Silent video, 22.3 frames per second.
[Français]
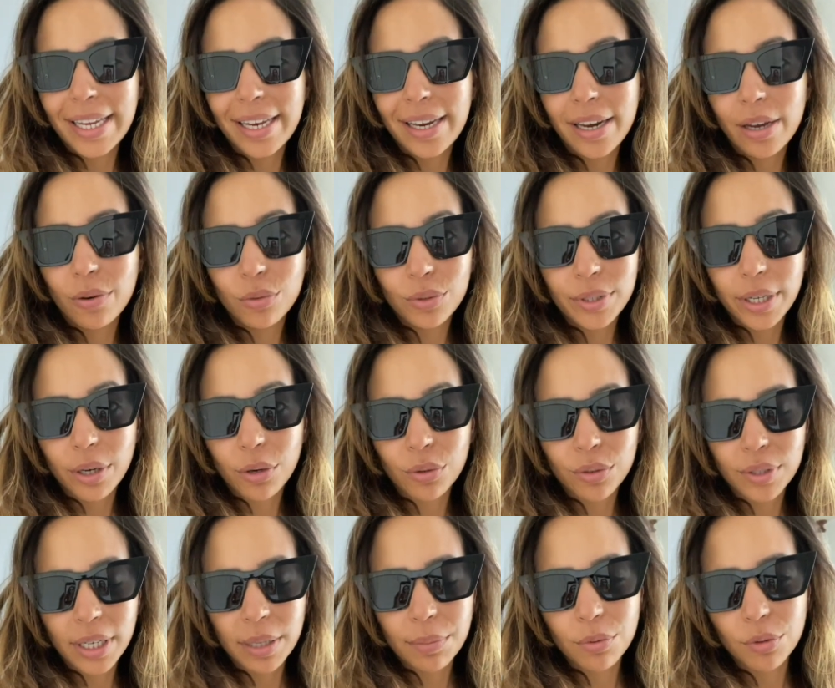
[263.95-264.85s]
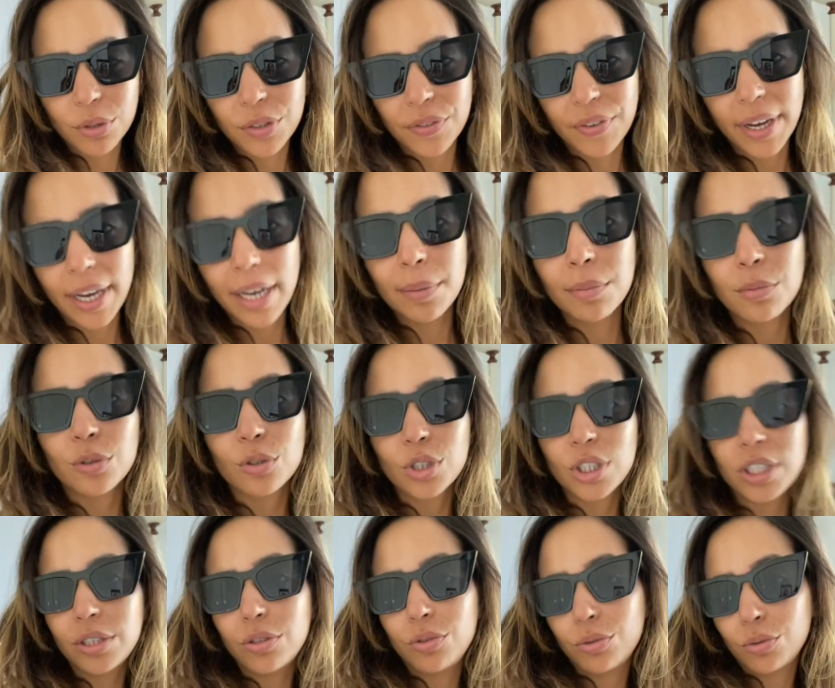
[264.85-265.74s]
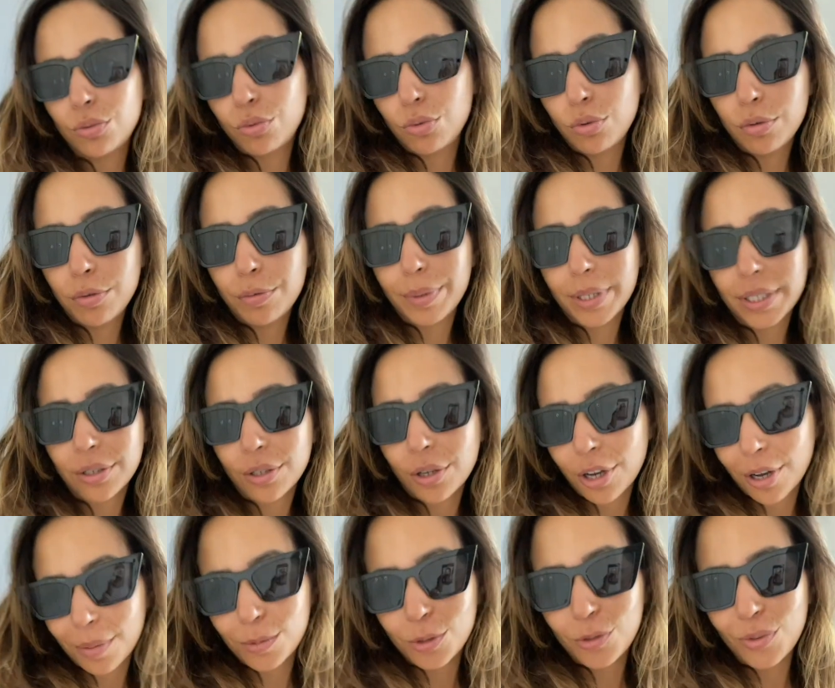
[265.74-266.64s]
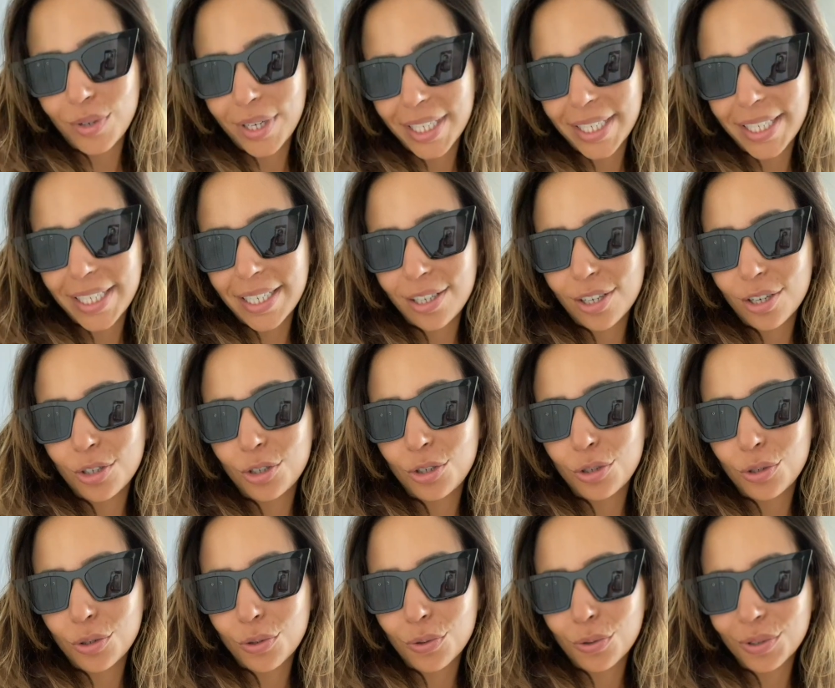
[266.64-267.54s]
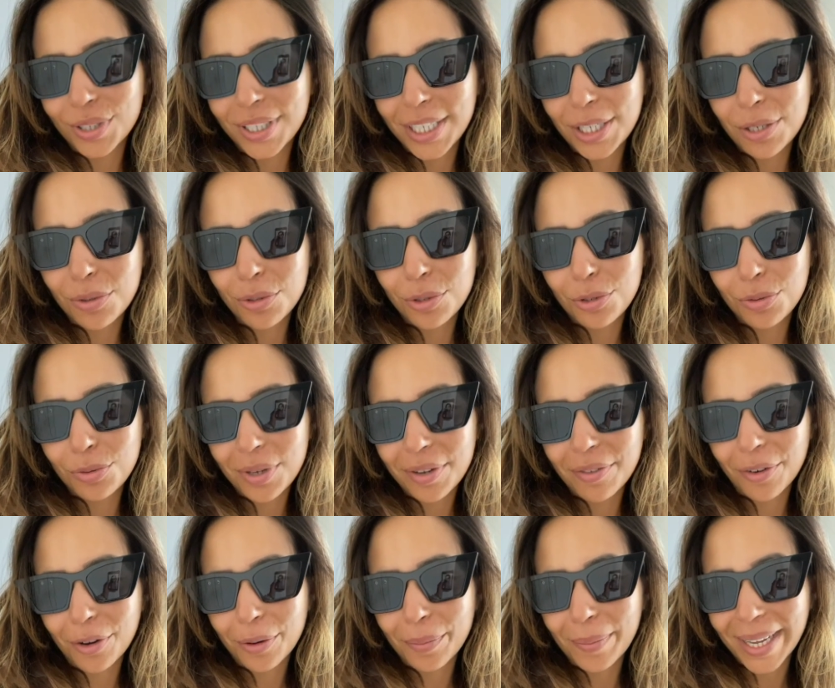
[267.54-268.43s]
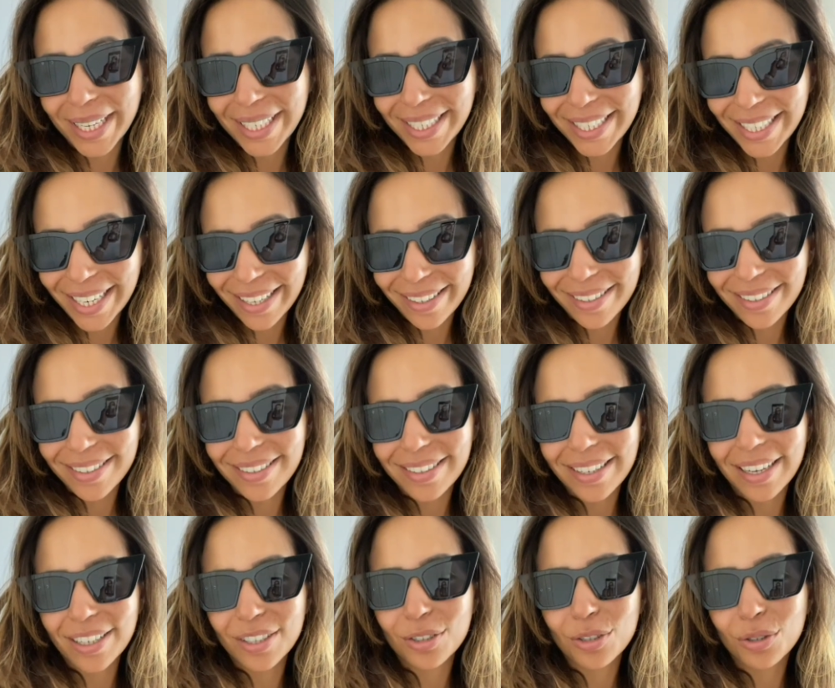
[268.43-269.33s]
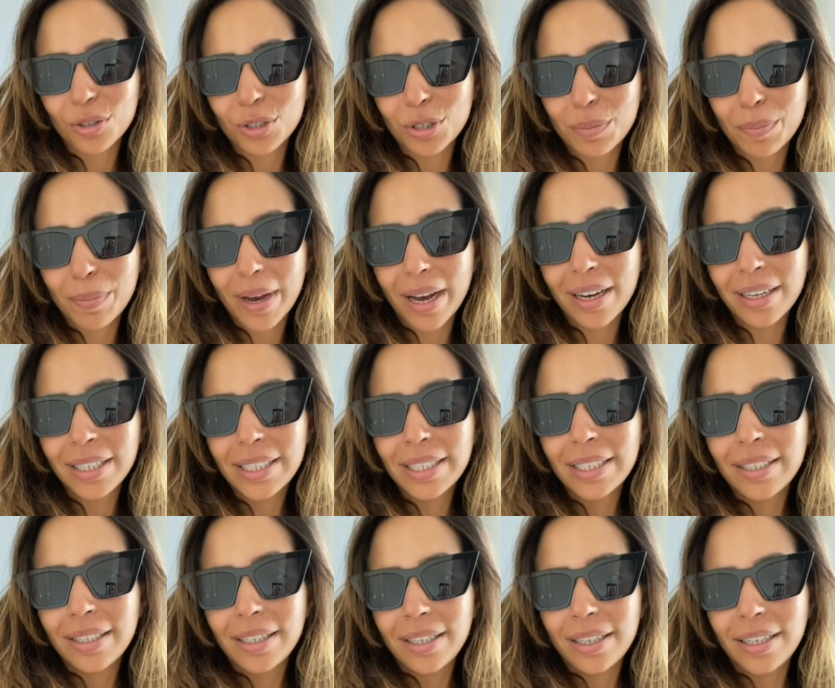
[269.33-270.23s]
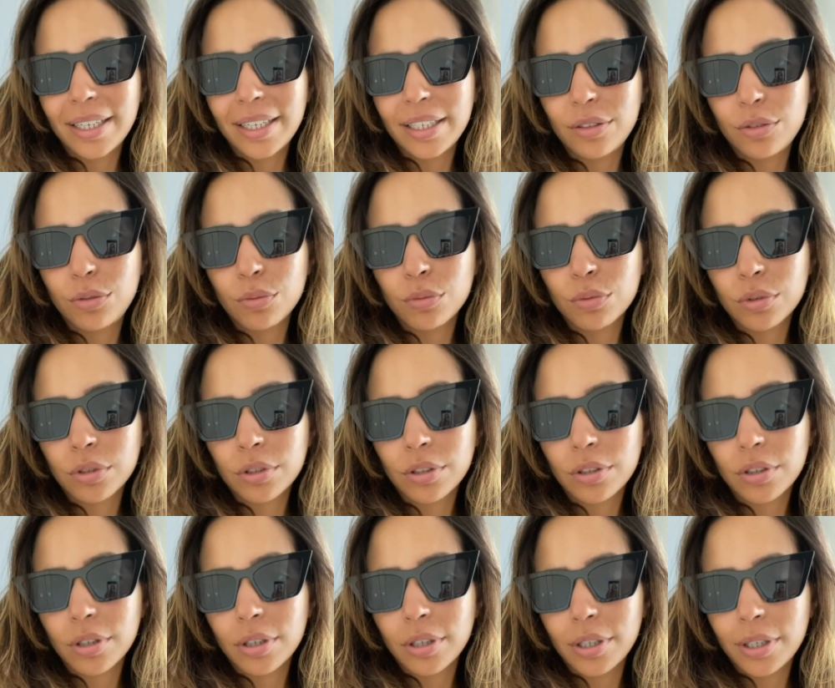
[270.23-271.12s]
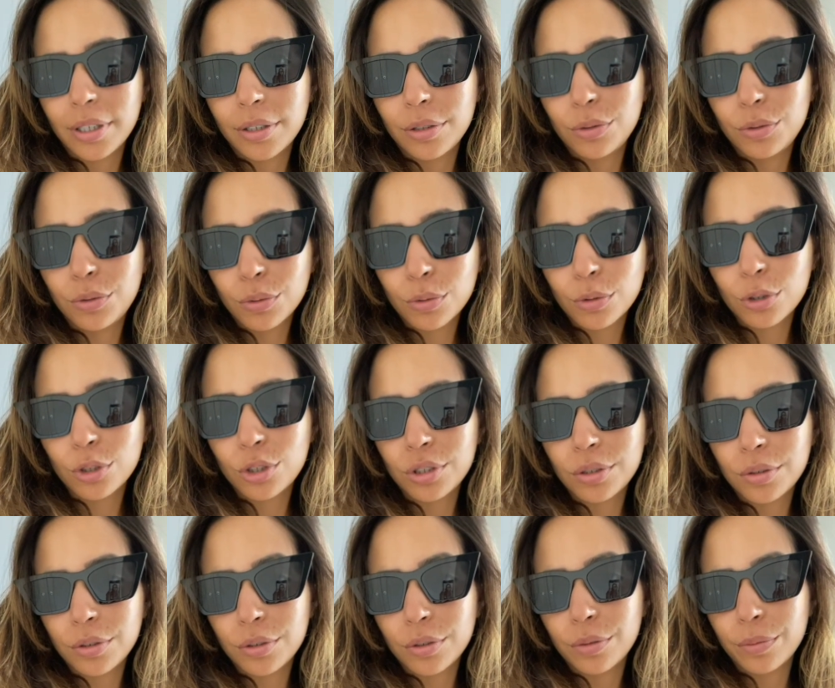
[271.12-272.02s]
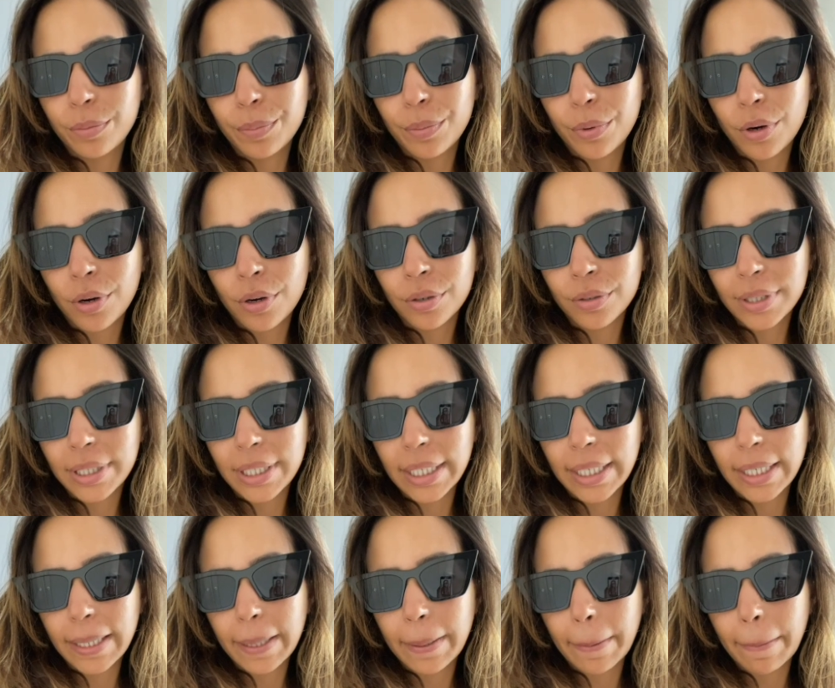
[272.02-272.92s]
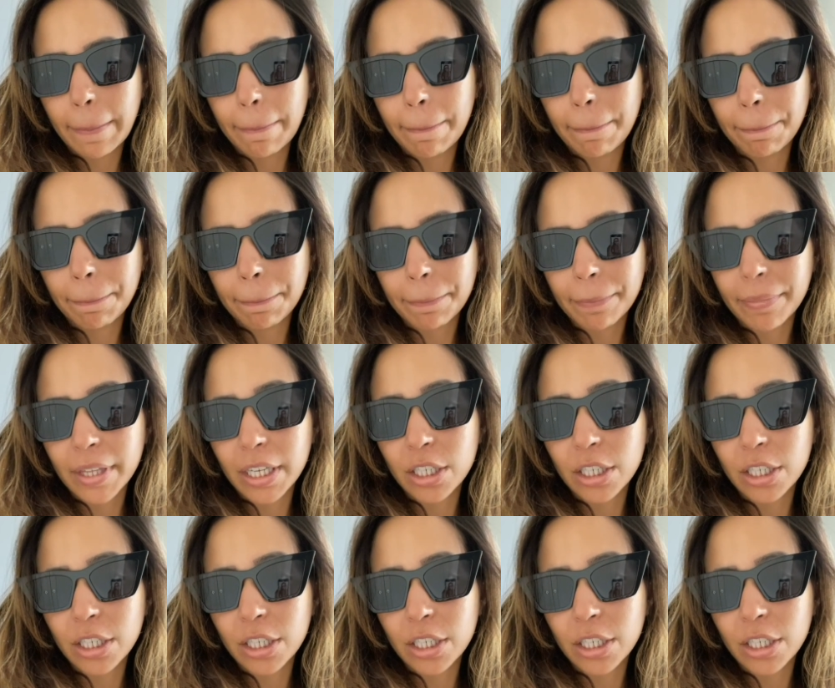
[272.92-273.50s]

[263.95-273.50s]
Et là, on est rentré pour se faire à manger, du coup, parce que comme je vous l'ai dit, je continue de suivre ma diète, ça change pas. Et donc, euh, donc je prends des...